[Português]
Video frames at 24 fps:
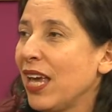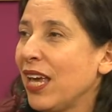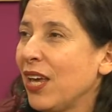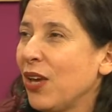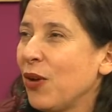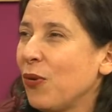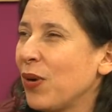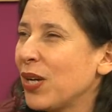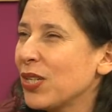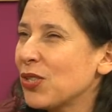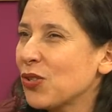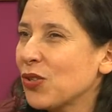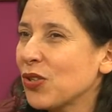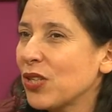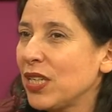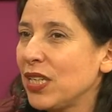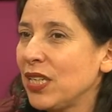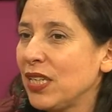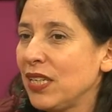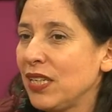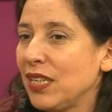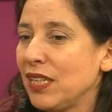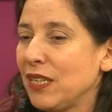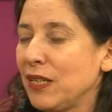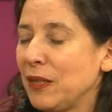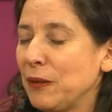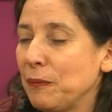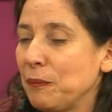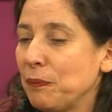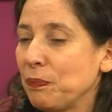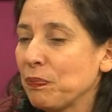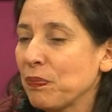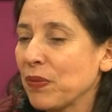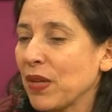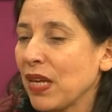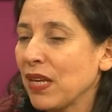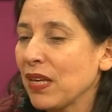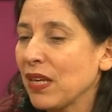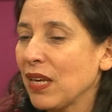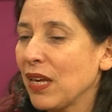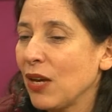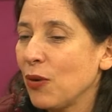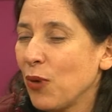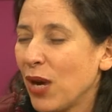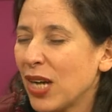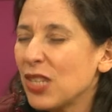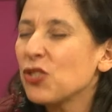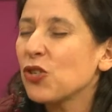Eu acho que
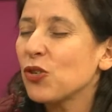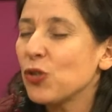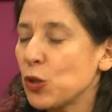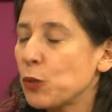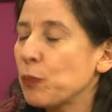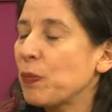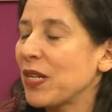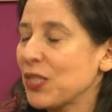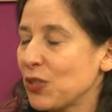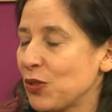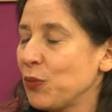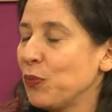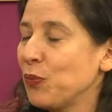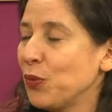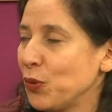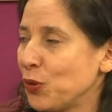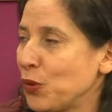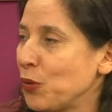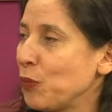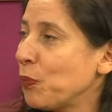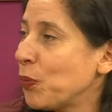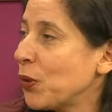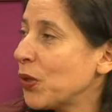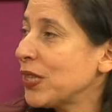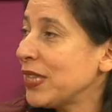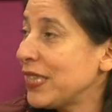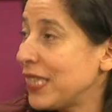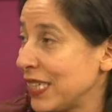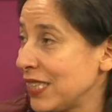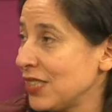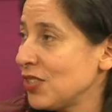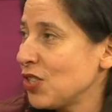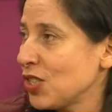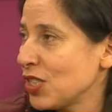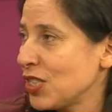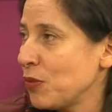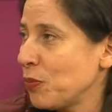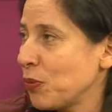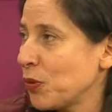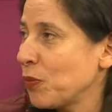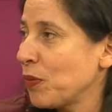eu acho que o espaço é muito importante assim, para